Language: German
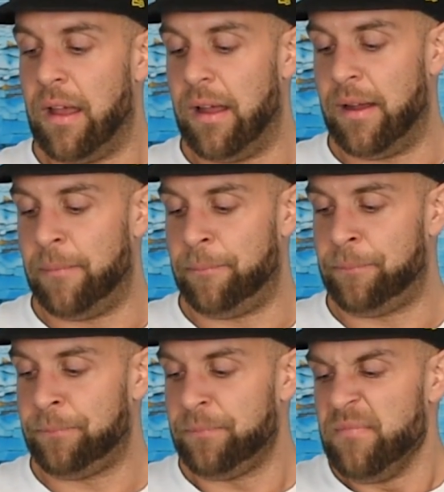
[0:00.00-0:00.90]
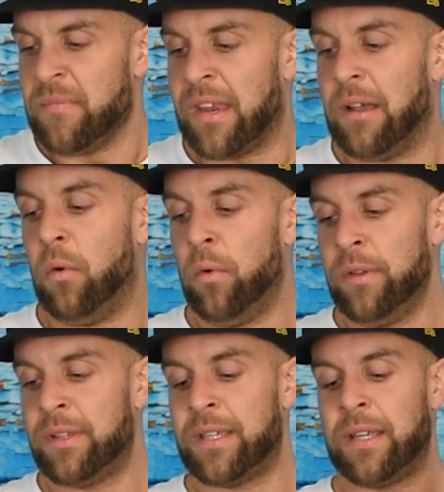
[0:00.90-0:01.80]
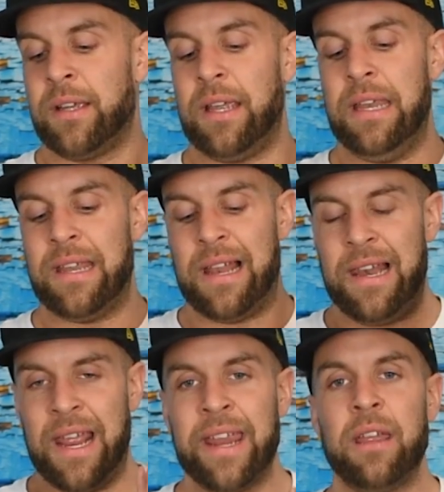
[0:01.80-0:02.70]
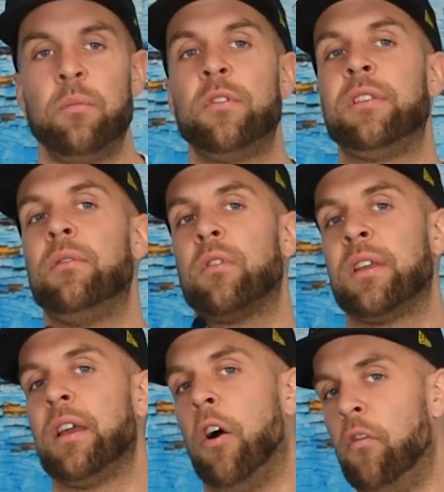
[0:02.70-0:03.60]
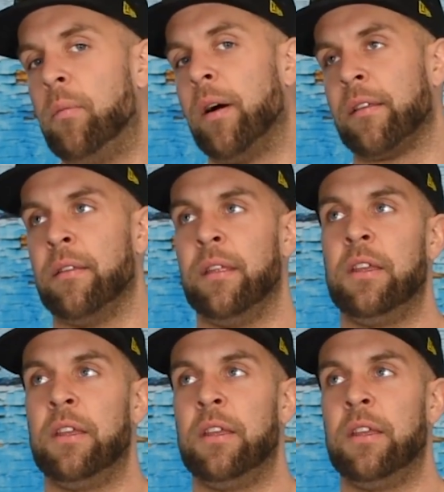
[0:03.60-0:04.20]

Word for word: Ähm, und in der Länge müsst ihr wirklich aufpassen.